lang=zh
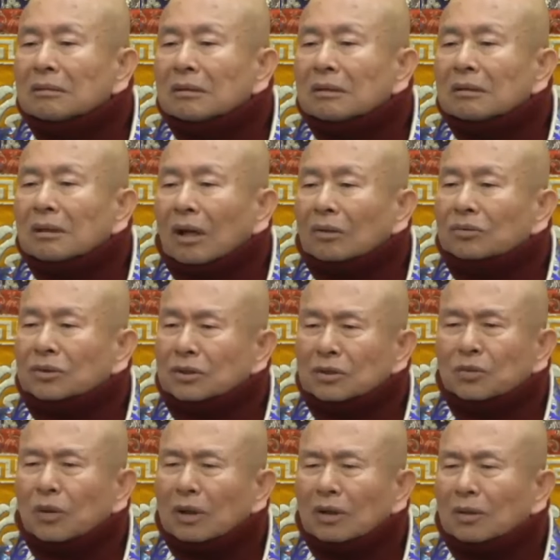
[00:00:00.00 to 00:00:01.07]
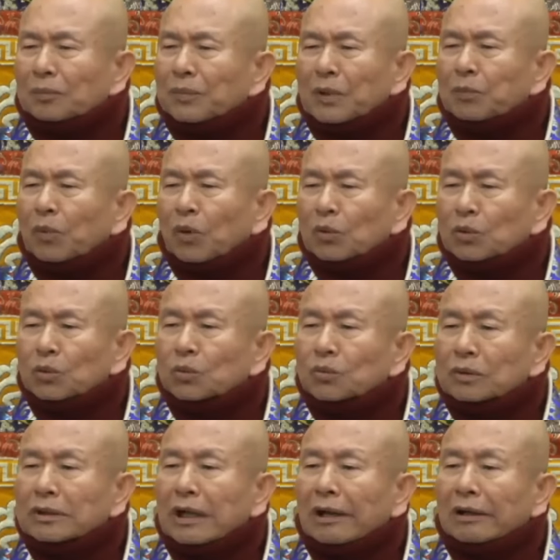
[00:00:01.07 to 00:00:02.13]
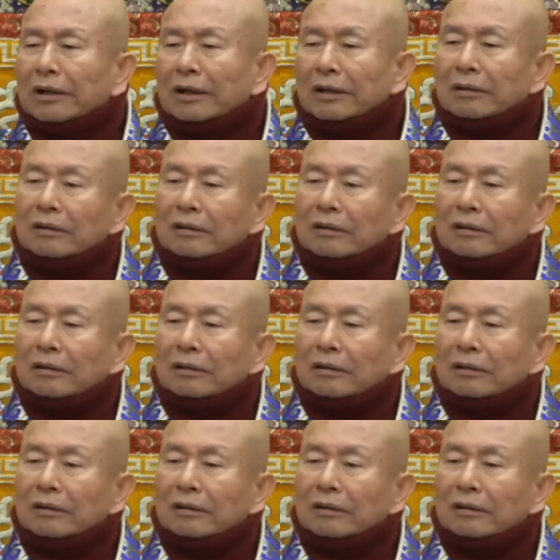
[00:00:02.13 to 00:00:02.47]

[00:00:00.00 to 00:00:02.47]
好奇怪啊，变魔术一样哎！